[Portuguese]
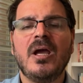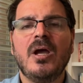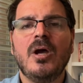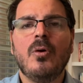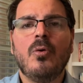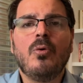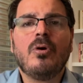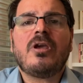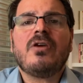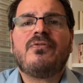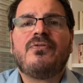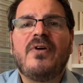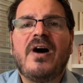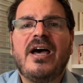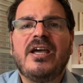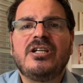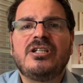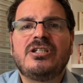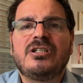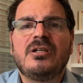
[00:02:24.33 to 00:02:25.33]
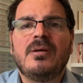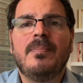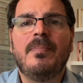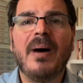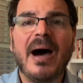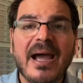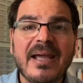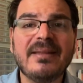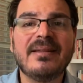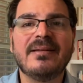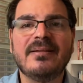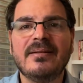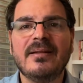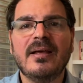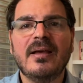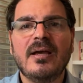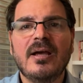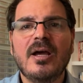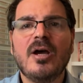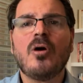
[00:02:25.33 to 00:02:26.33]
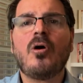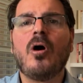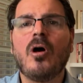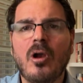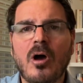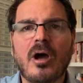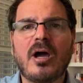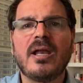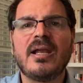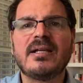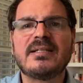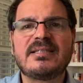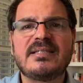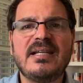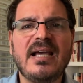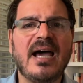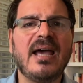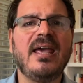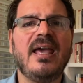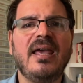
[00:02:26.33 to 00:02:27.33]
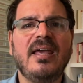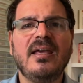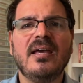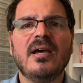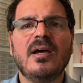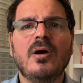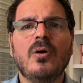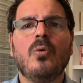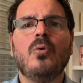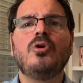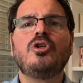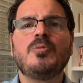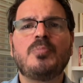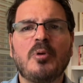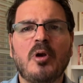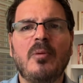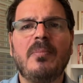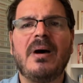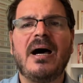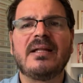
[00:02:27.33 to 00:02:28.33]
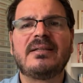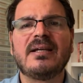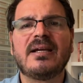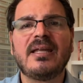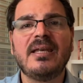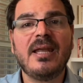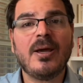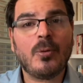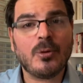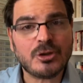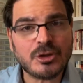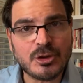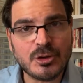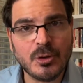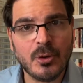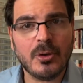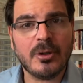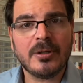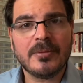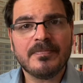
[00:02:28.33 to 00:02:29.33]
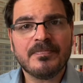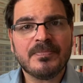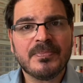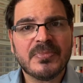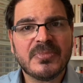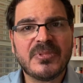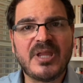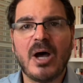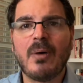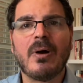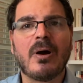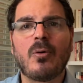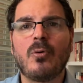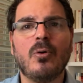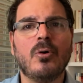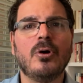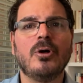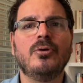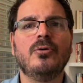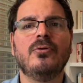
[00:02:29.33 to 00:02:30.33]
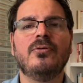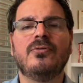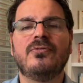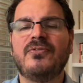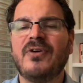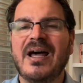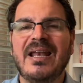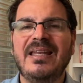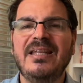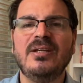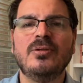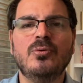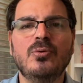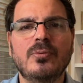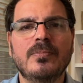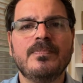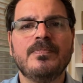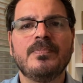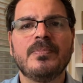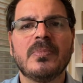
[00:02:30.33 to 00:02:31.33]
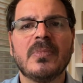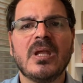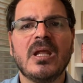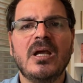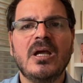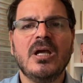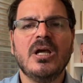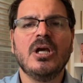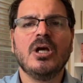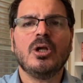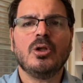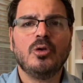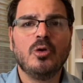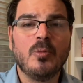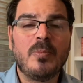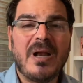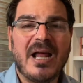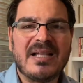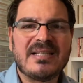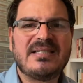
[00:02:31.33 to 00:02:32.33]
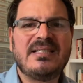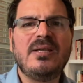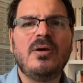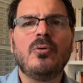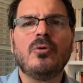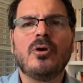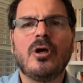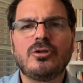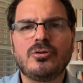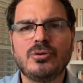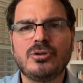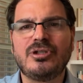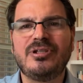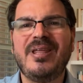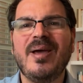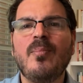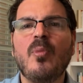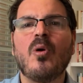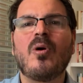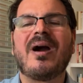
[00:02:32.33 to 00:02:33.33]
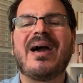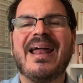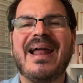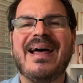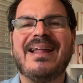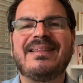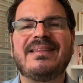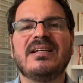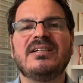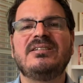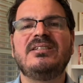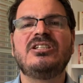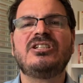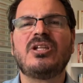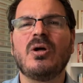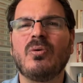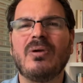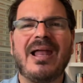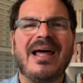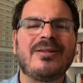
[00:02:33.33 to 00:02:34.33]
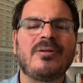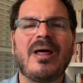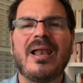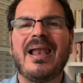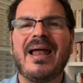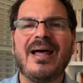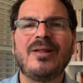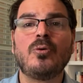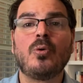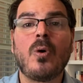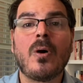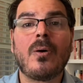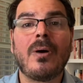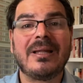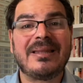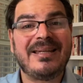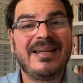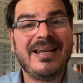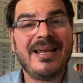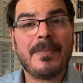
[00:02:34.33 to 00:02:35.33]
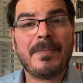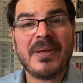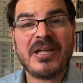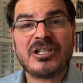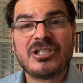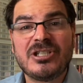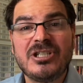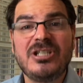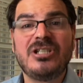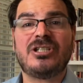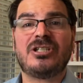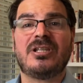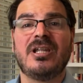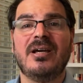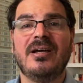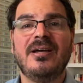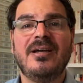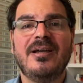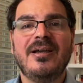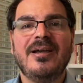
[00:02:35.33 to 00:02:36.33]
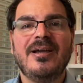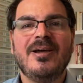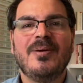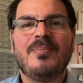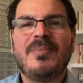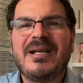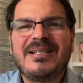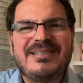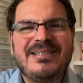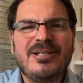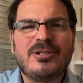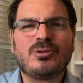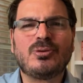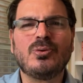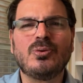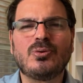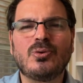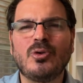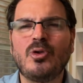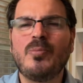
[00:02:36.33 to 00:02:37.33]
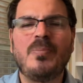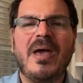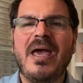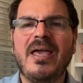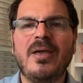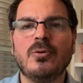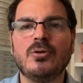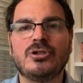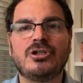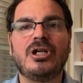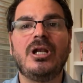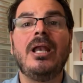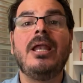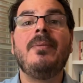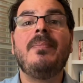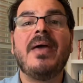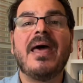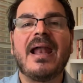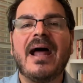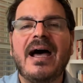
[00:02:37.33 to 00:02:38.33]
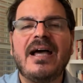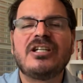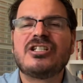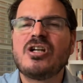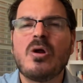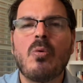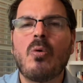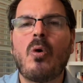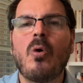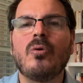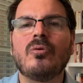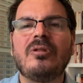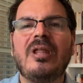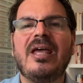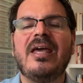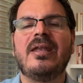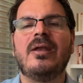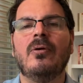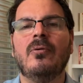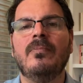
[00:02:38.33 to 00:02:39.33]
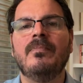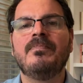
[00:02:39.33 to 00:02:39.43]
O que faz Biden? Coloca na CIA o diplomata que negociou tal acordo falido. No Brasil, nossos democratas estão lado a lado com a quadrilha petista, mas isso tudo bem, os liberais não condenam.